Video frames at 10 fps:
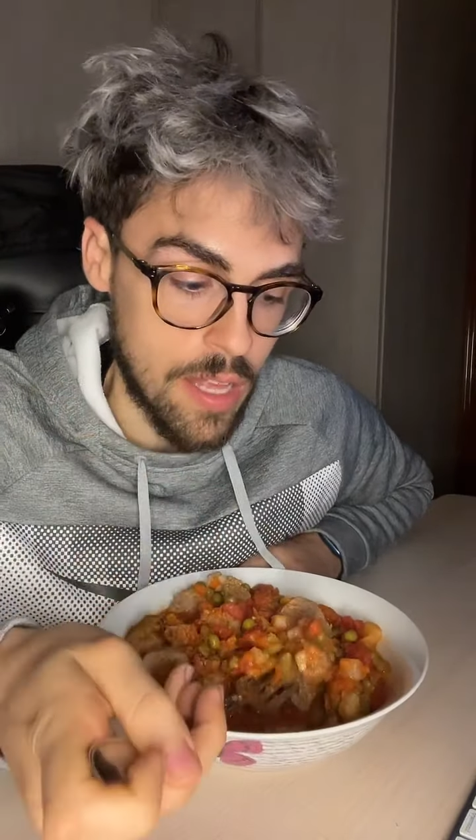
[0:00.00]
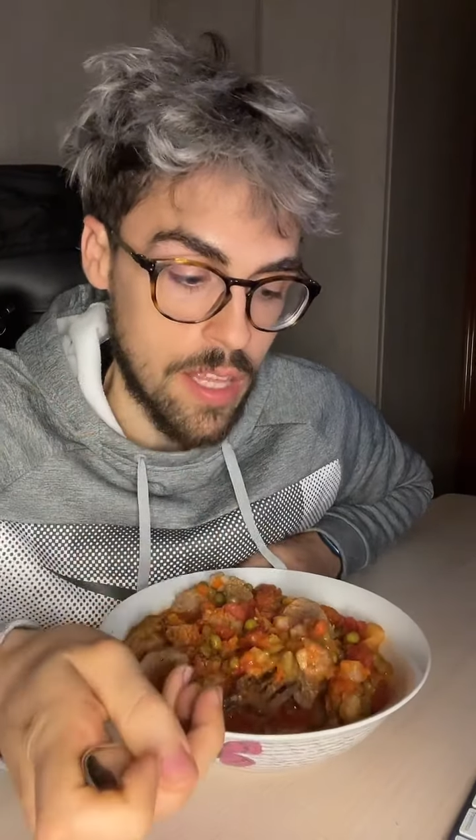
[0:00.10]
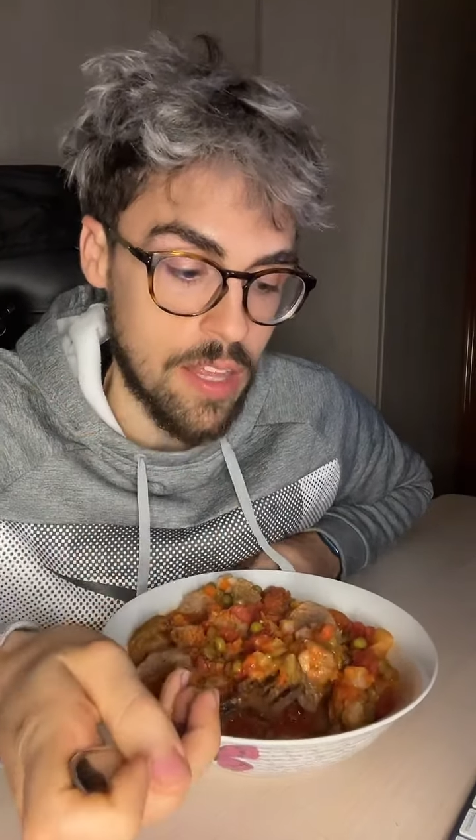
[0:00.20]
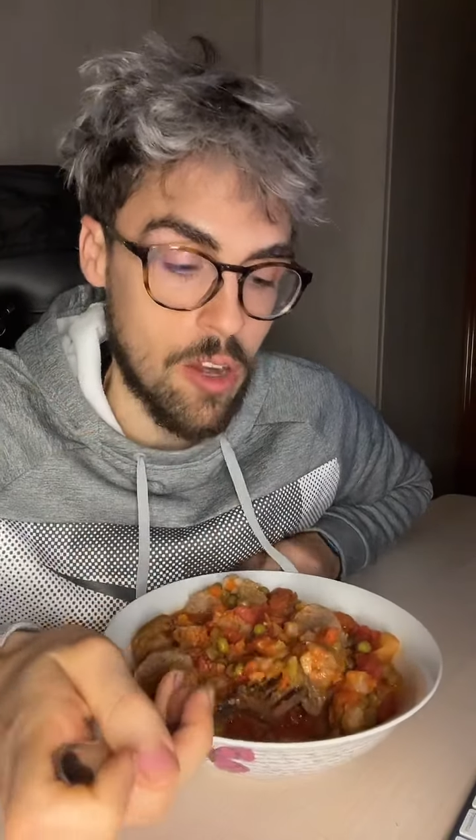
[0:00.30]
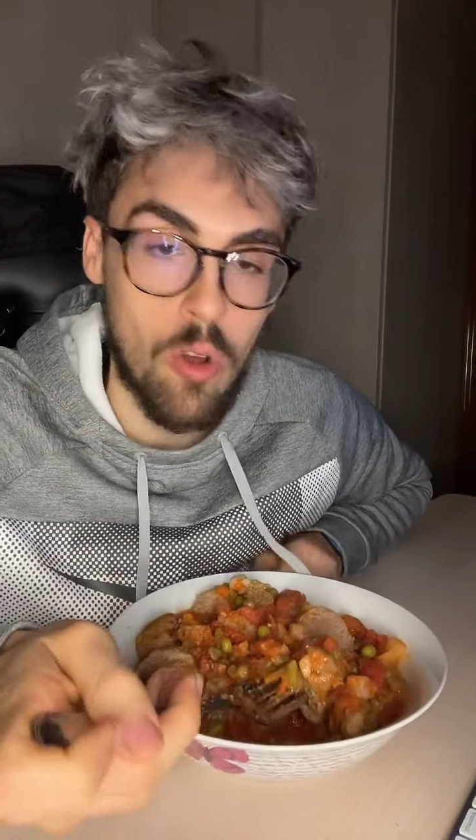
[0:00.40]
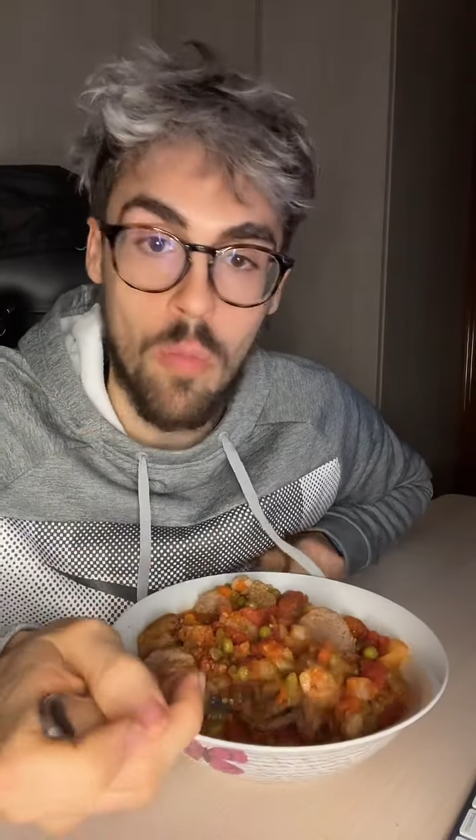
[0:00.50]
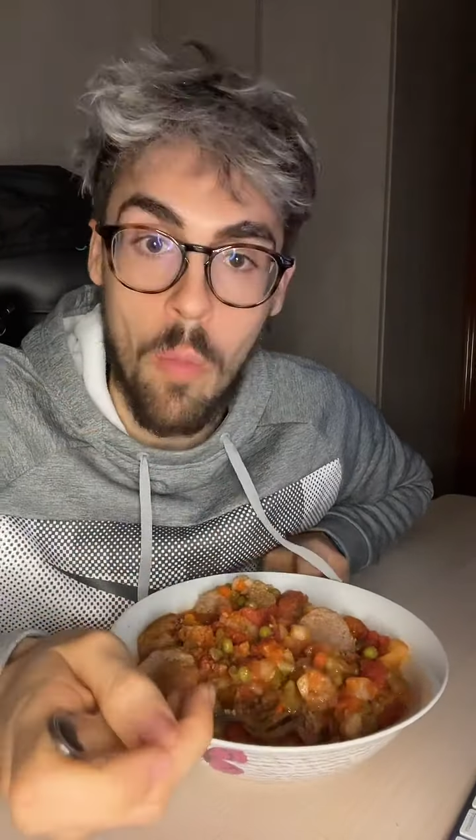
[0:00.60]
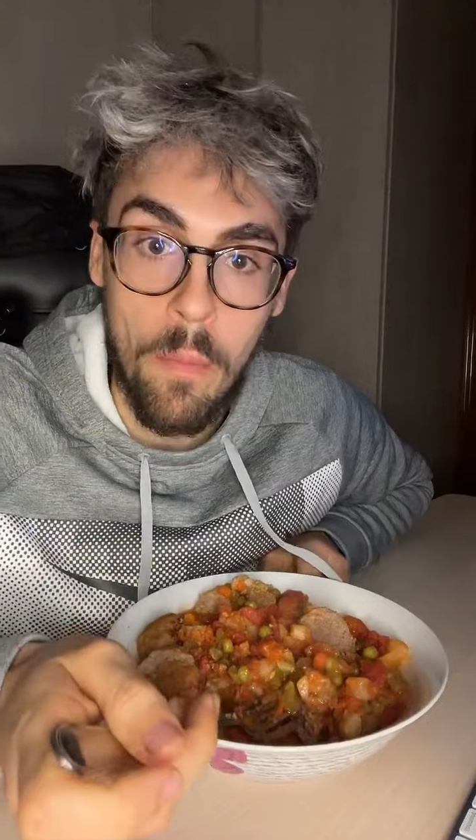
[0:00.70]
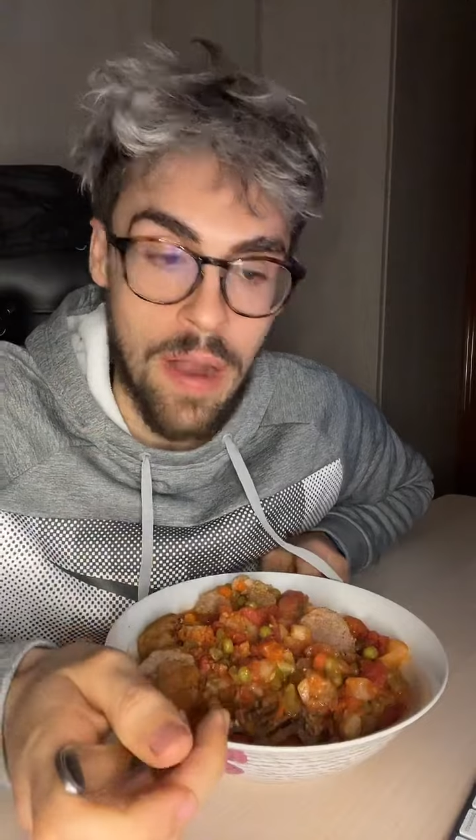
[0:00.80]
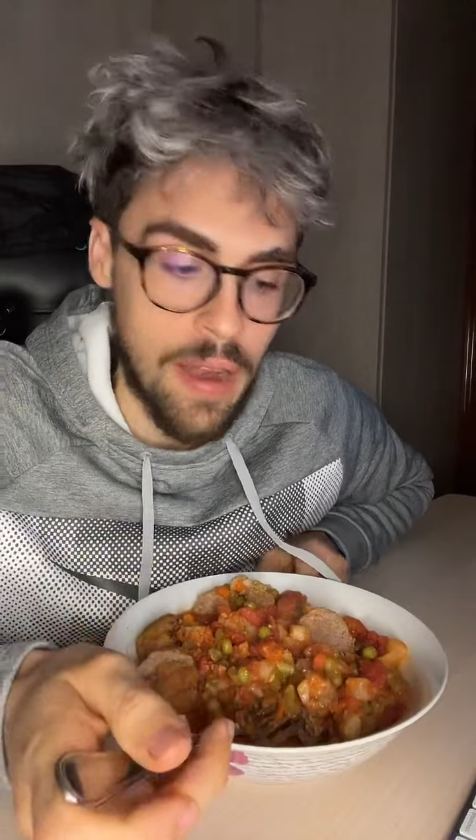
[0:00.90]
hasta hacerlo como
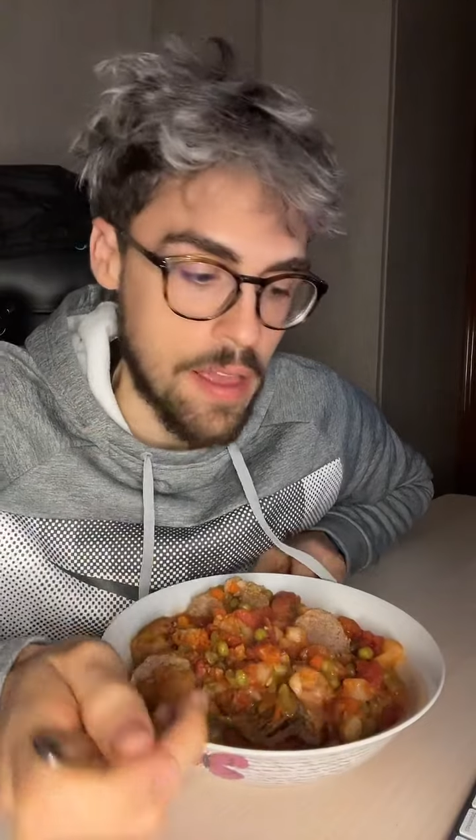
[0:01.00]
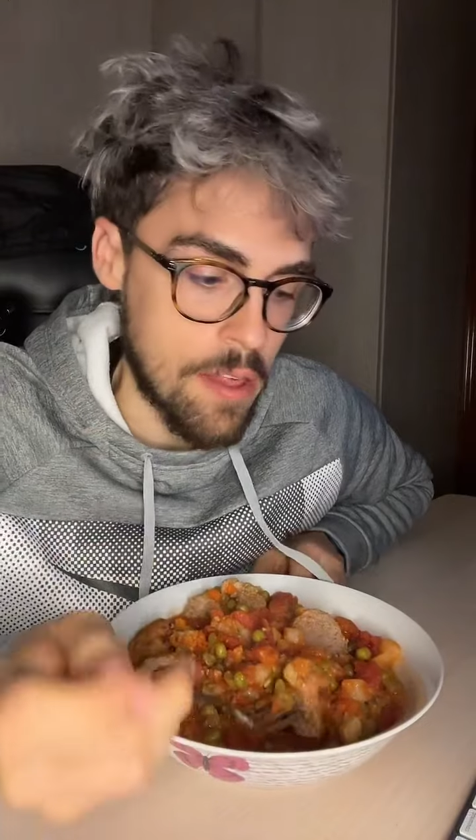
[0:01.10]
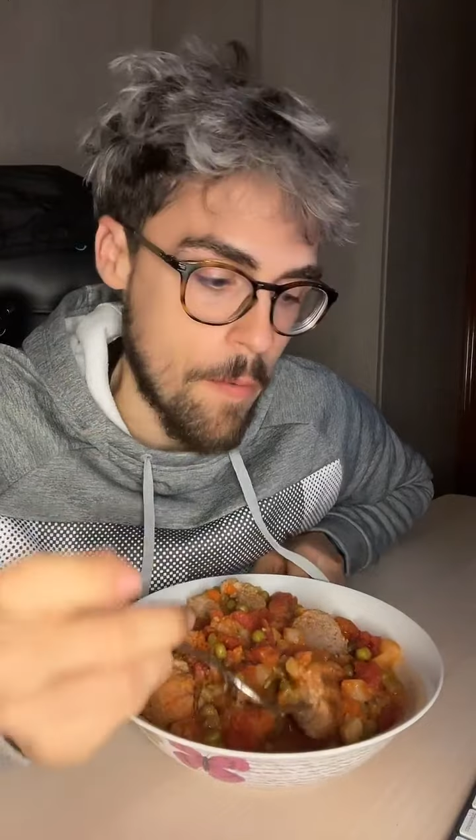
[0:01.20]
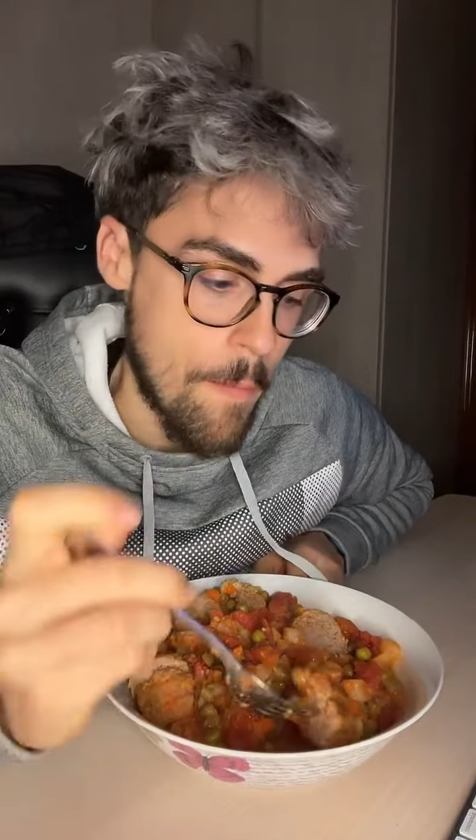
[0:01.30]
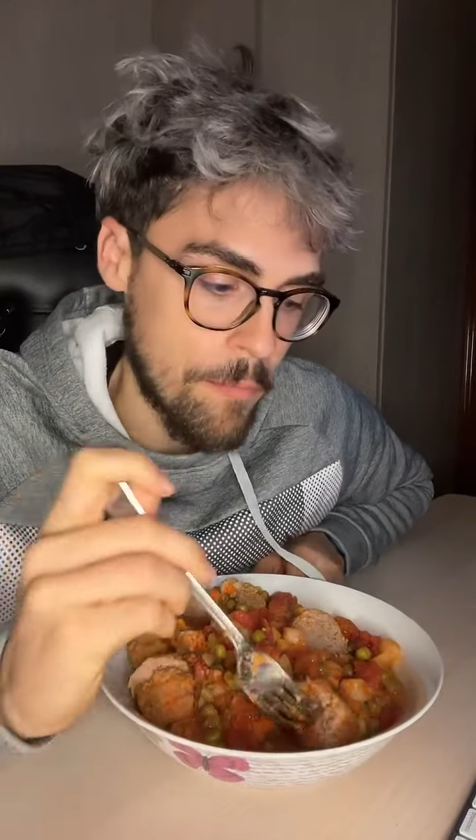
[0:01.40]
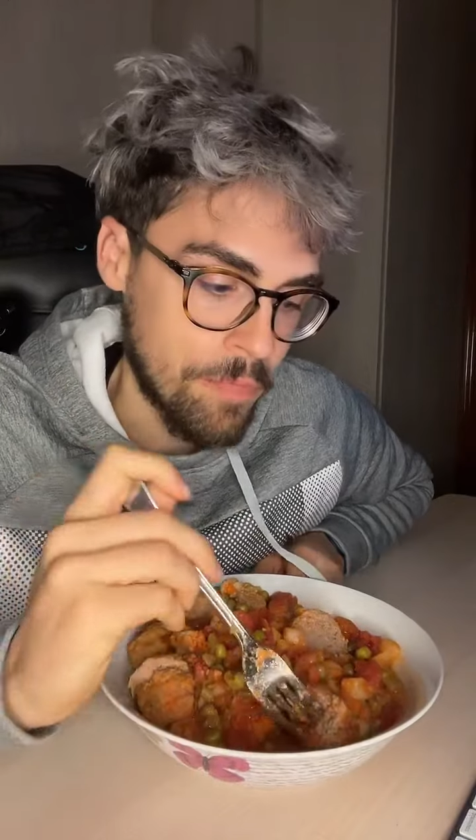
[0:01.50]
un pan rallado.